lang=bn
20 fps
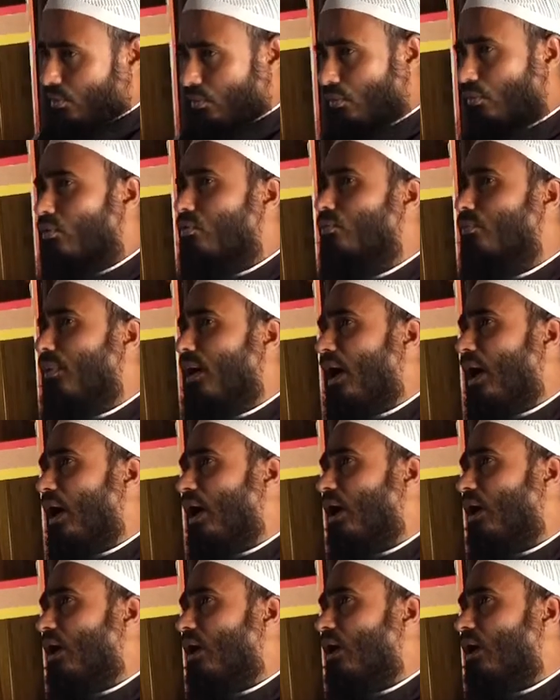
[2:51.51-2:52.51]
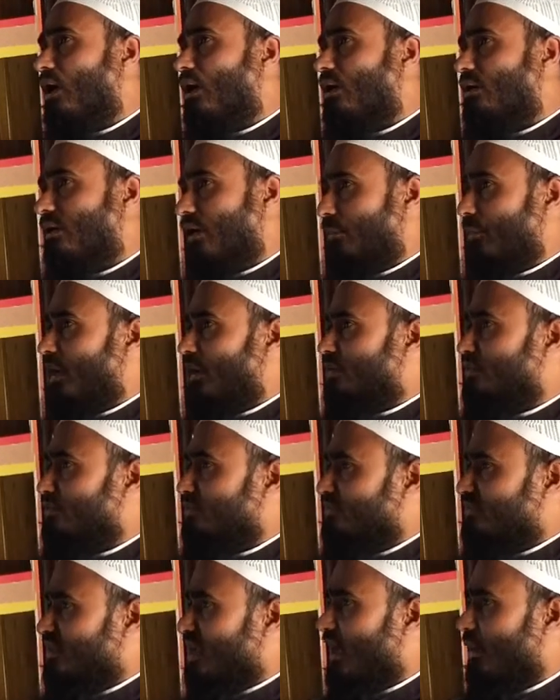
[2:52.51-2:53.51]
হোক বা নামে
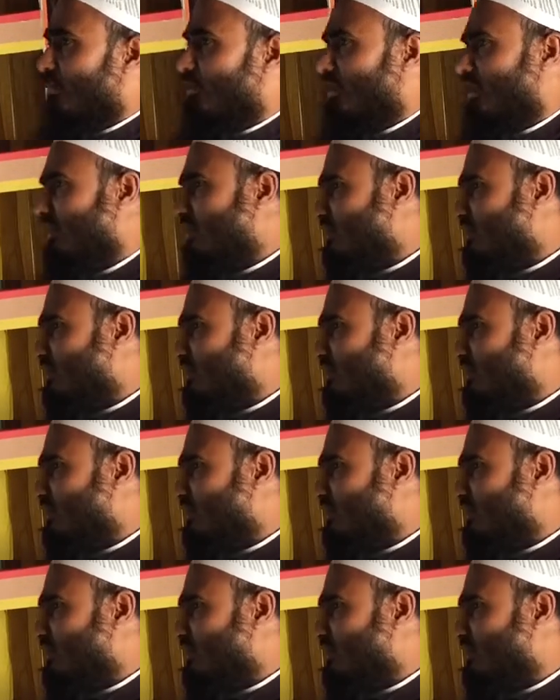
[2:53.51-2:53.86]
একজন সাহাবি